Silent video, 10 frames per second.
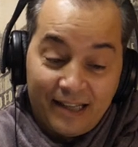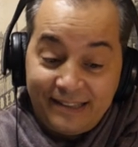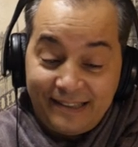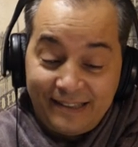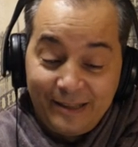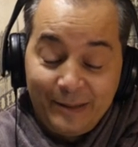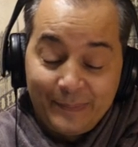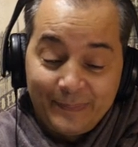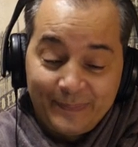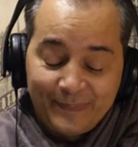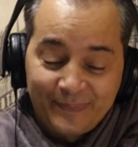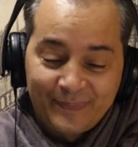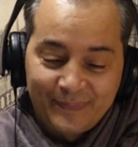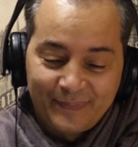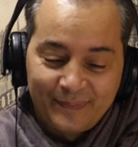ainsi
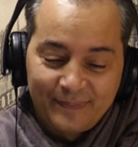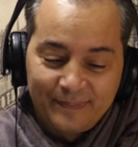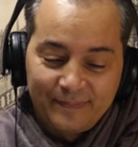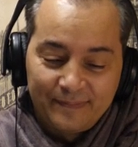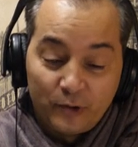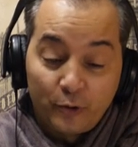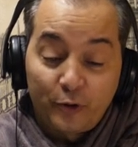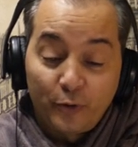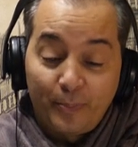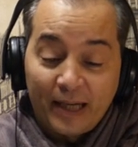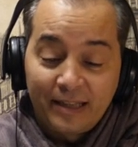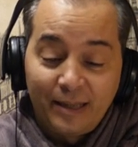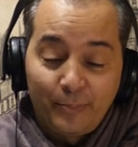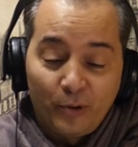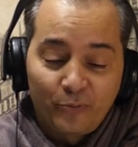de ce pari
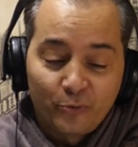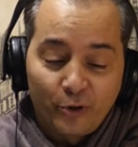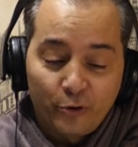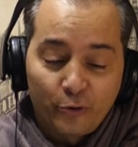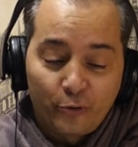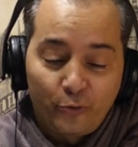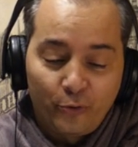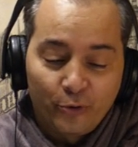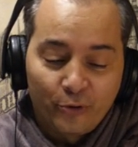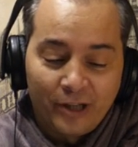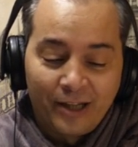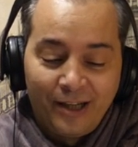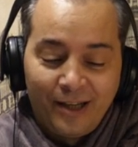des profondeurs nocturnes